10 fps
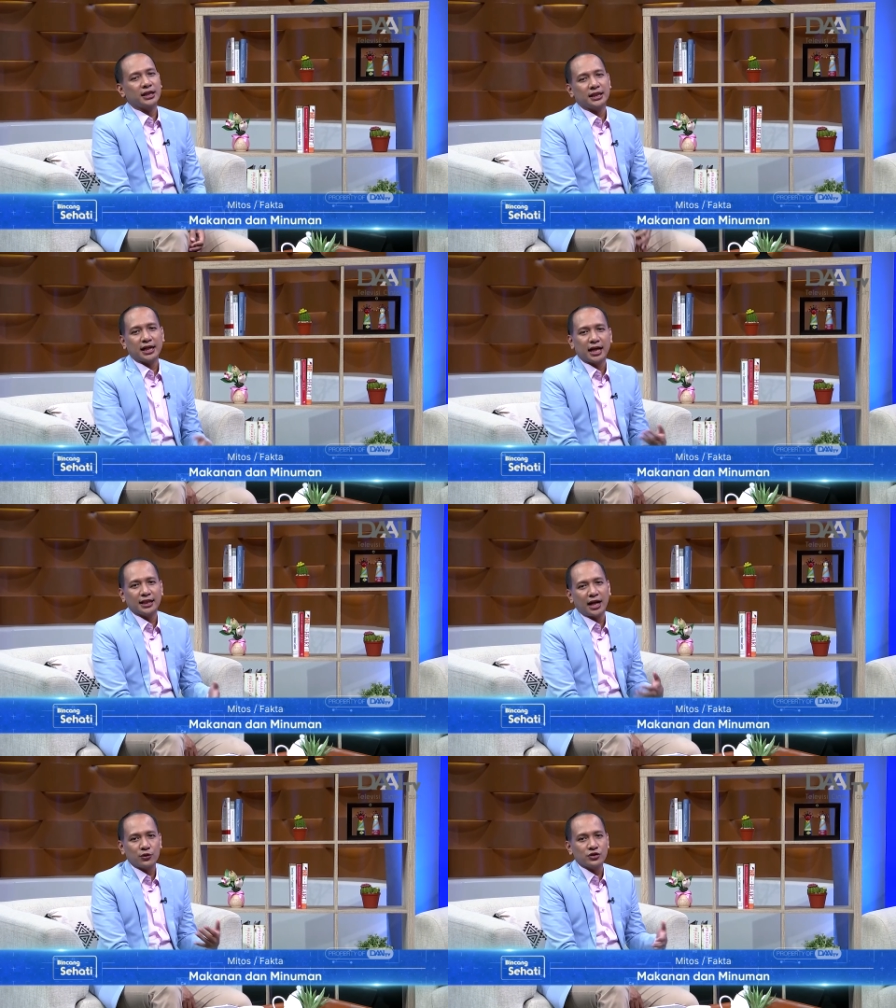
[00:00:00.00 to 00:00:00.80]
kita niatin
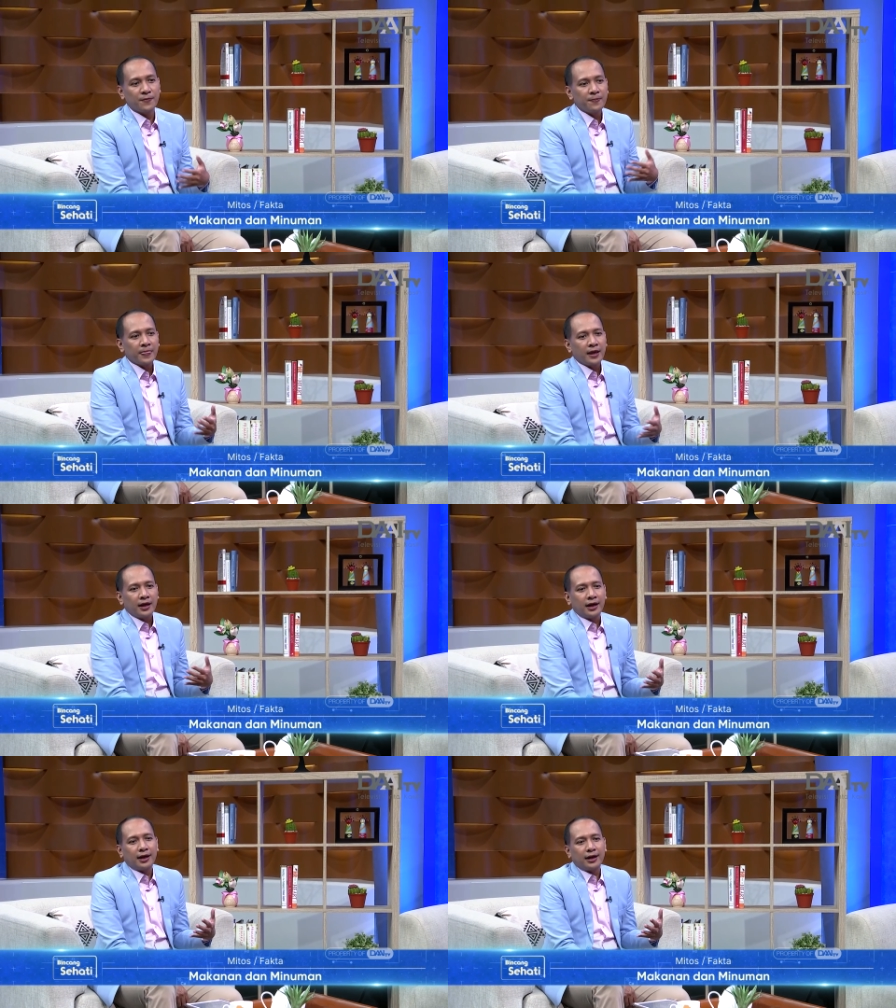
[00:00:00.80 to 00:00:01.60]
harus
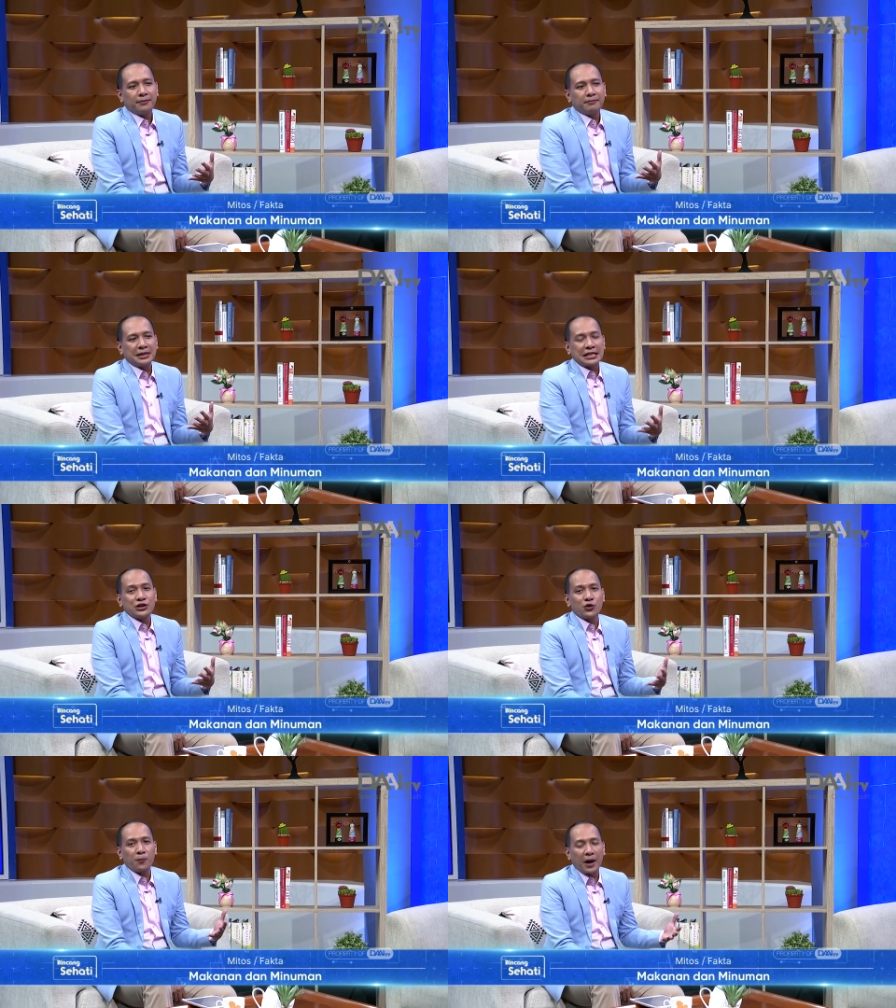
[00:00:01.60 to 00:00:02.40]

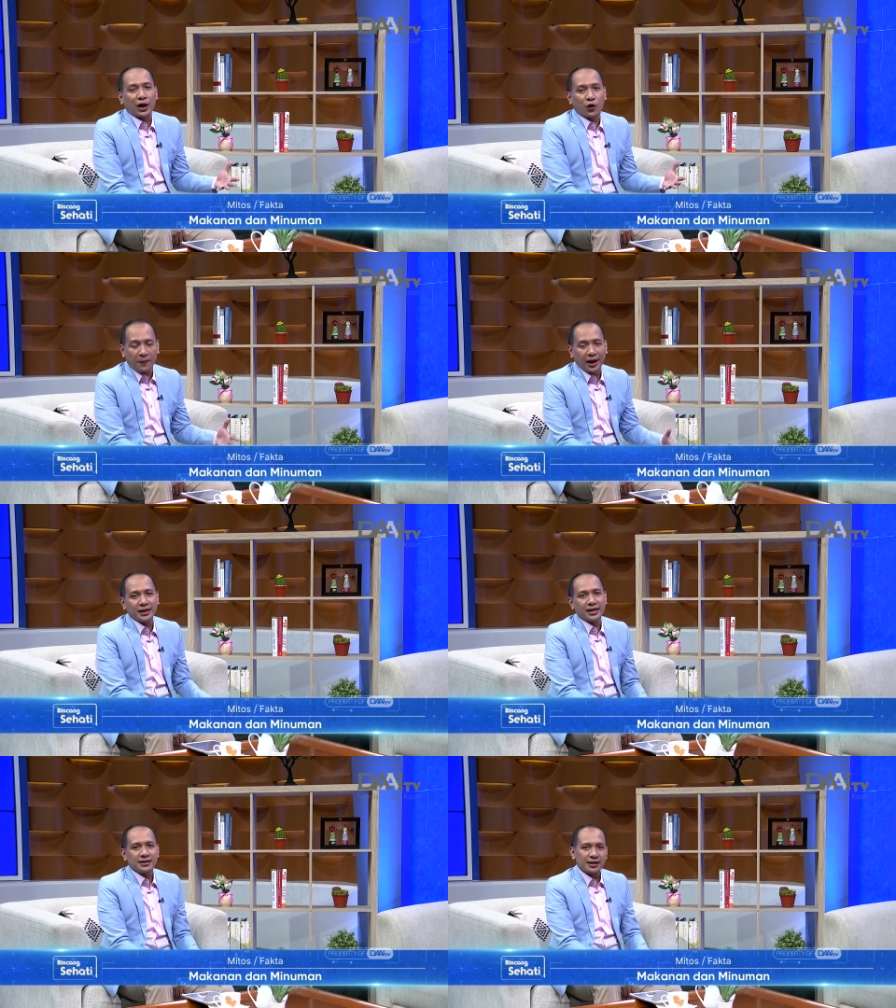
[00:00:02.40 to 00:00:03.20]
mencium
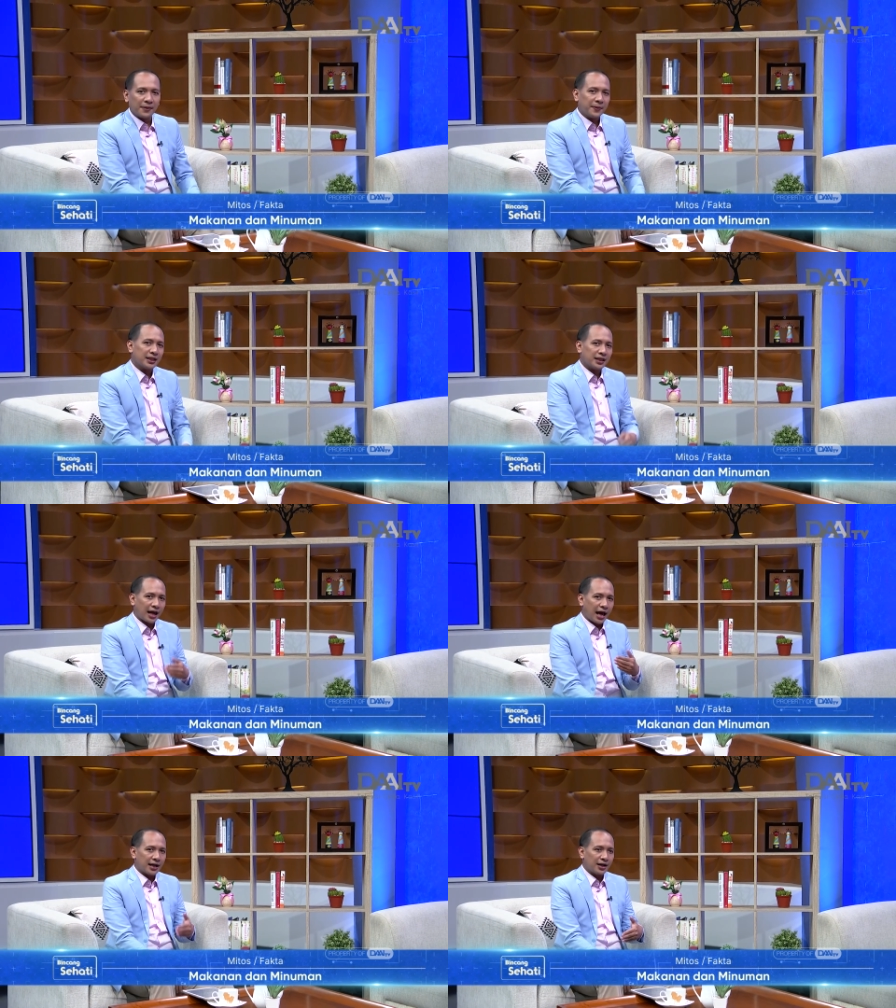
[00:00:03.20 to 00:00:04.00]
aromanya sih. Tapi ketika
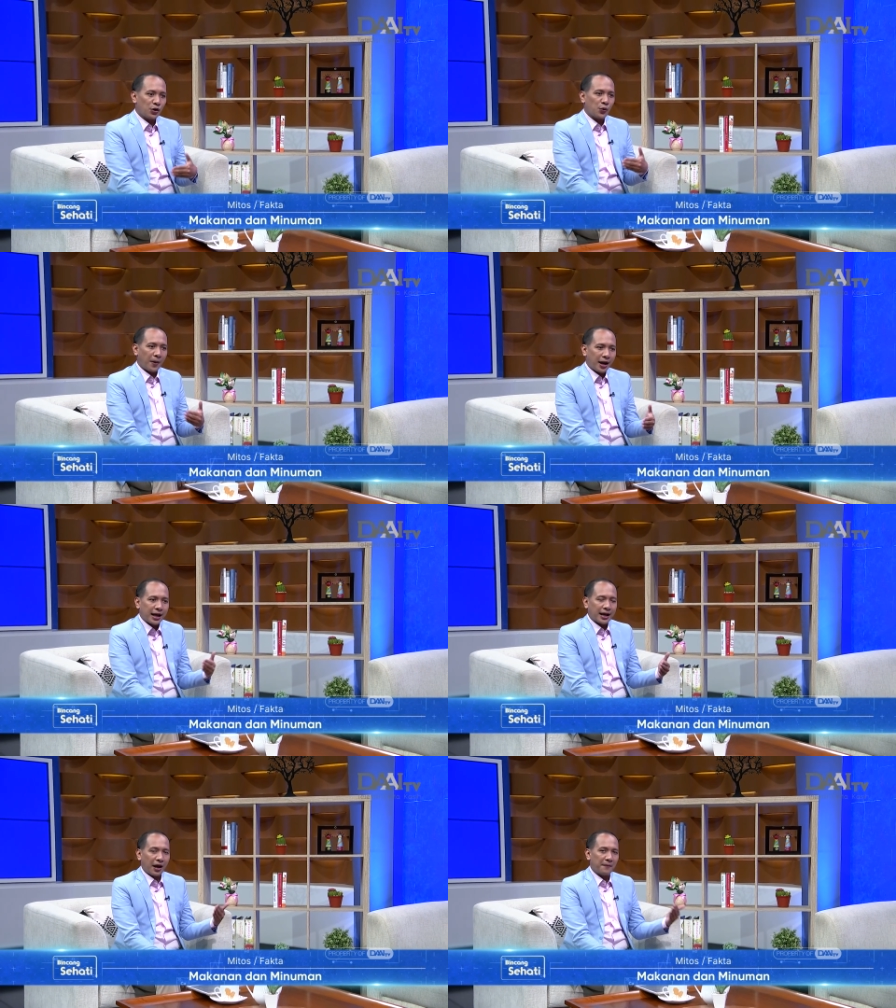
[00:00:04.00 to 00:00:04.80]
Anda lumayan
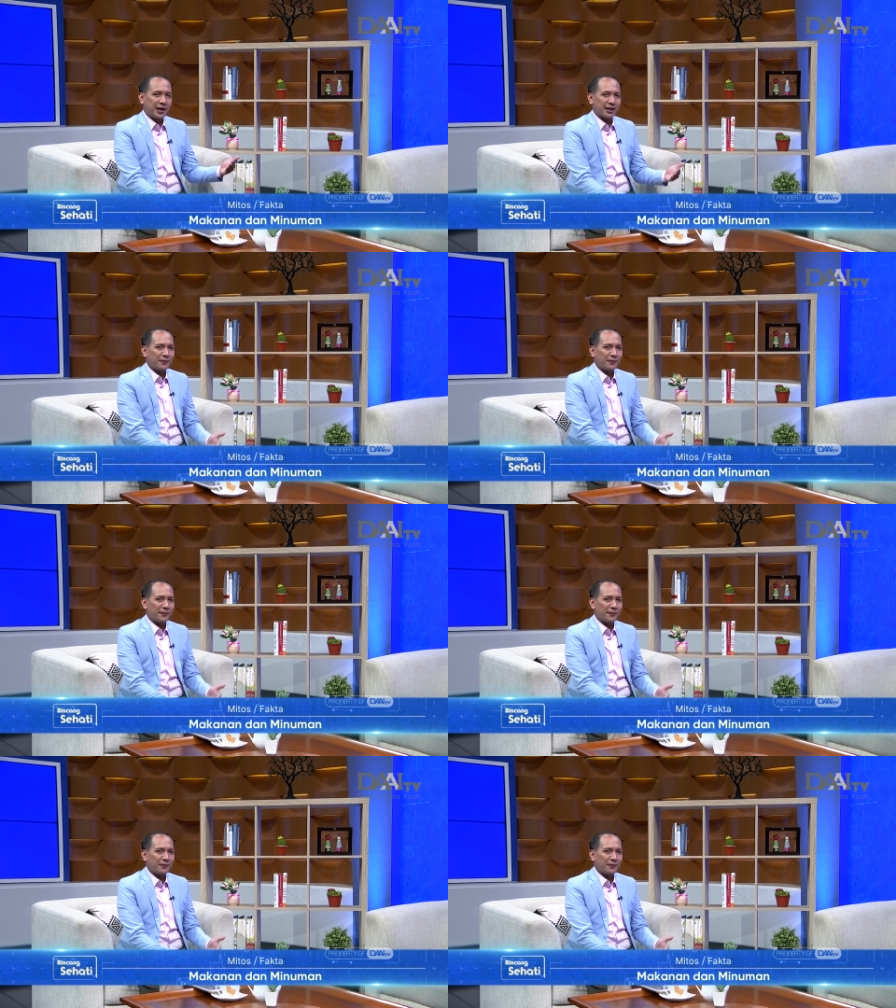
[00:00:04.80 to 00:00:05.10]
agak banyak